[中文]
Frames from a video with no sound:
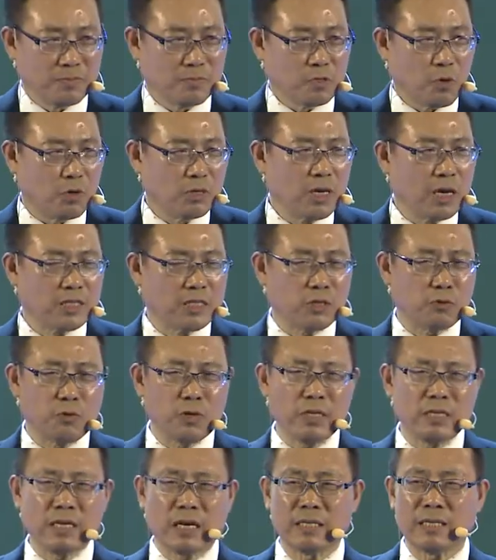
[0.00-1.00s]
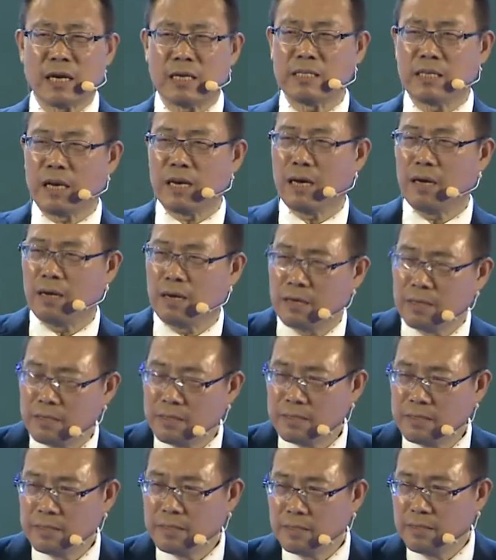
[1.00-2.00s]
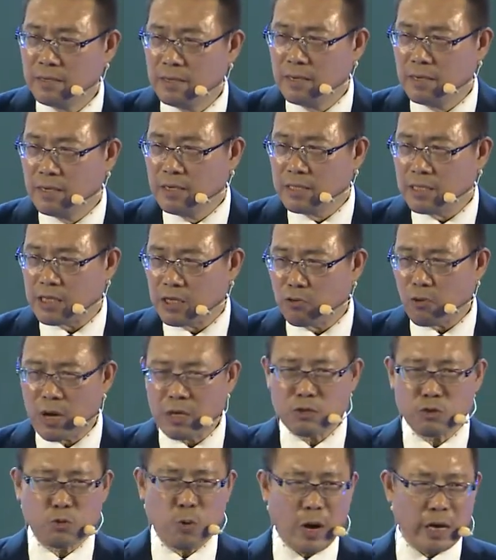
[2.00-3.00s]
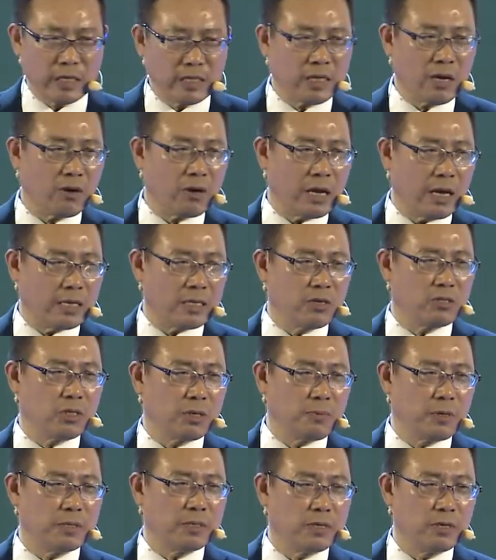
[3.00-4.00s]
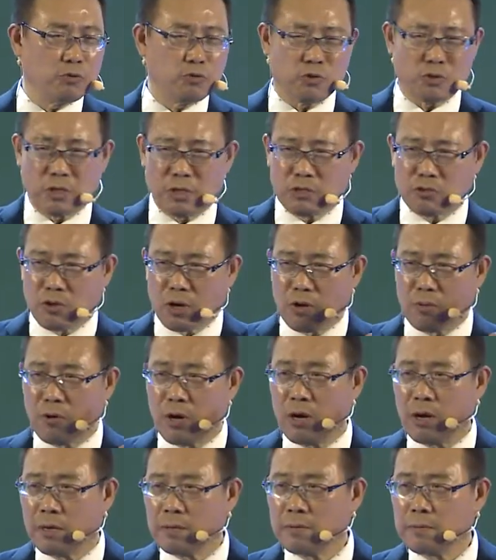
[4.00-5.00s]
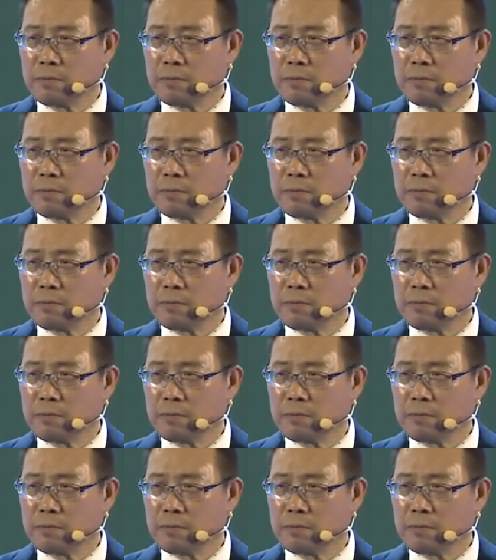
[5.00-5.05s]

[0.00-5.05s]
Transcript: 我想请问一下大家哈，喜欢传销来到这边的人举个手好不好？